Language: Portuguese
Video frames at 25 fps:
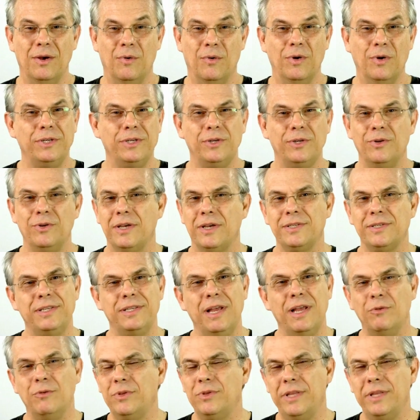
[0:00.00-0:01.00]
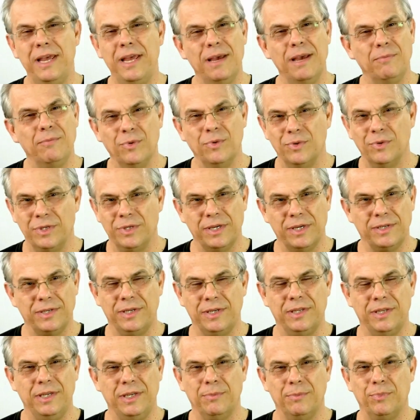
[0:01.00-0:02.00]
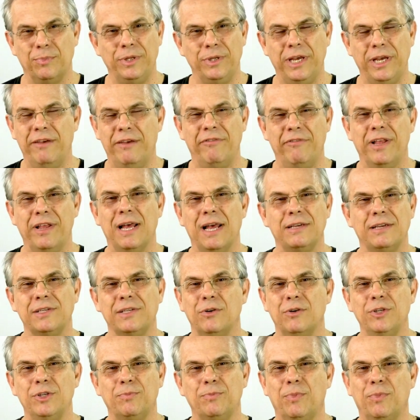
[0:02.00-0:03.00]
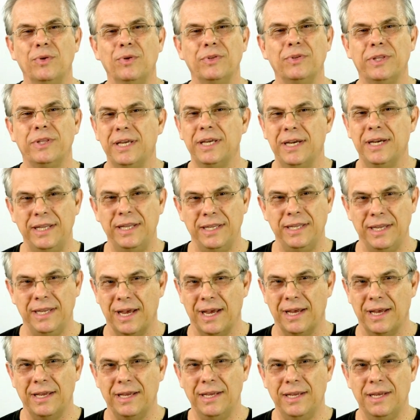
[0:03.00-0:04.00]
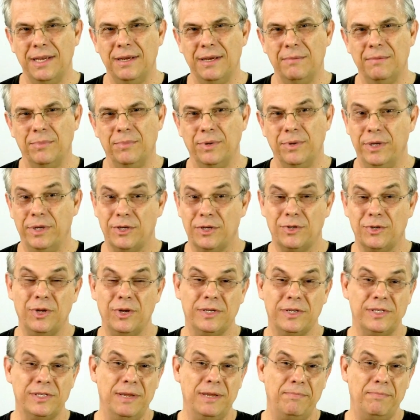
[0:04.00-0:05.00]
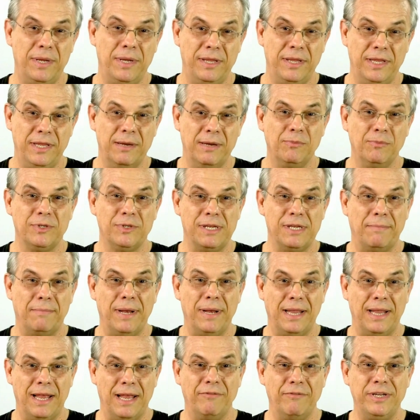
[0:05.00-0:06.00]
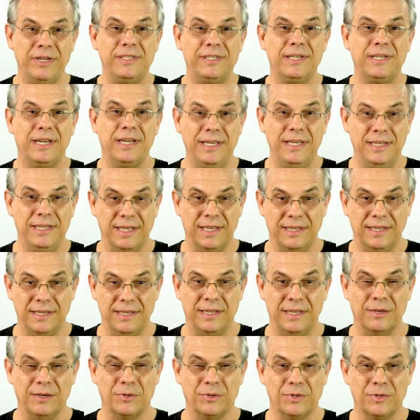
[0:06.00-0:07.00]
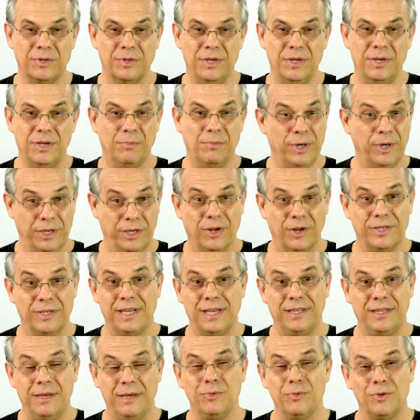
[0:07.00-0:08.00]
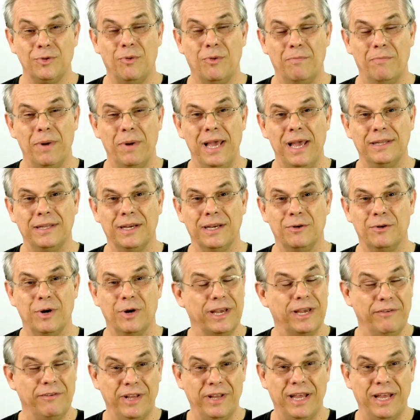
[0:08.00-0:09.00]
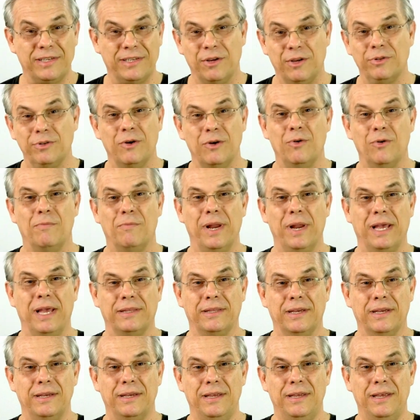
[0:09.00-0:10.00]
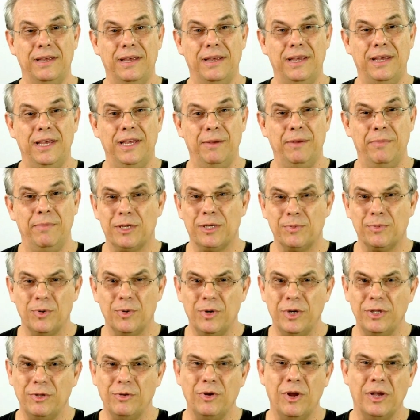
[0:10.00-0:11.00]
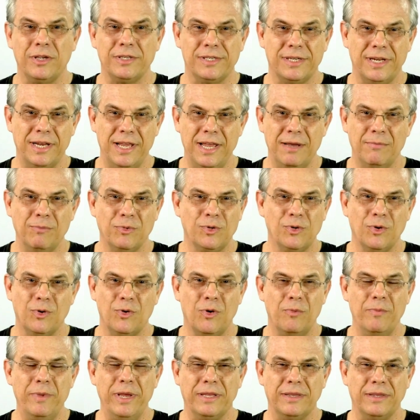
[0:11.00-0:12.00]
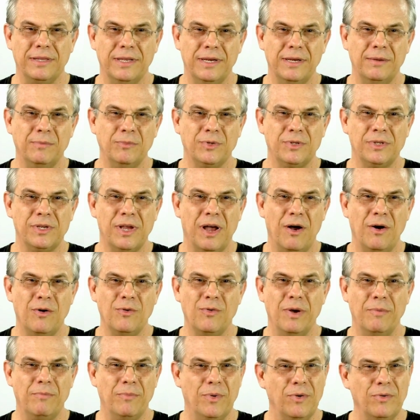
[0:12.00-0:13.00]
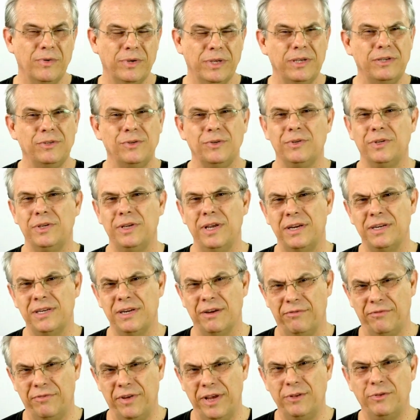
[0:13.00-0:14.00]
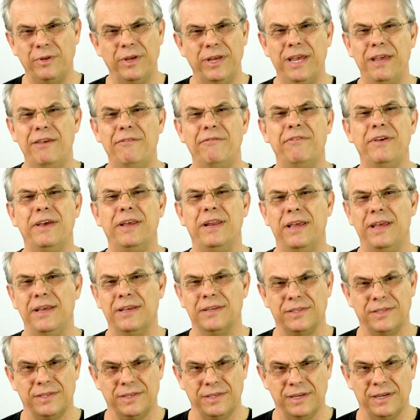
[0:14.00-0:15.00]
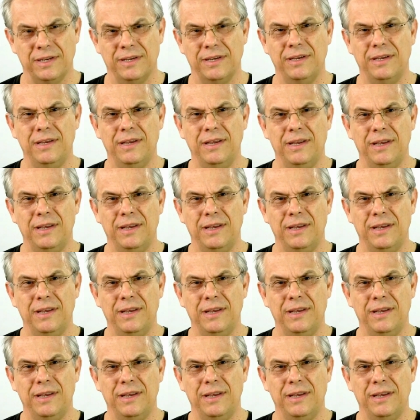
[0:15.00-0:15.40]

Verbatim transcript: Hoje nós não temos esse tipo de revelação espontânea por isso, nós dependemos da palavra escrita de Deus, porque nós a temos completa, agora a revelação está completa. E mesmo quando nós lemos ou comentamos algo, é bom que isso seja feito em reverência.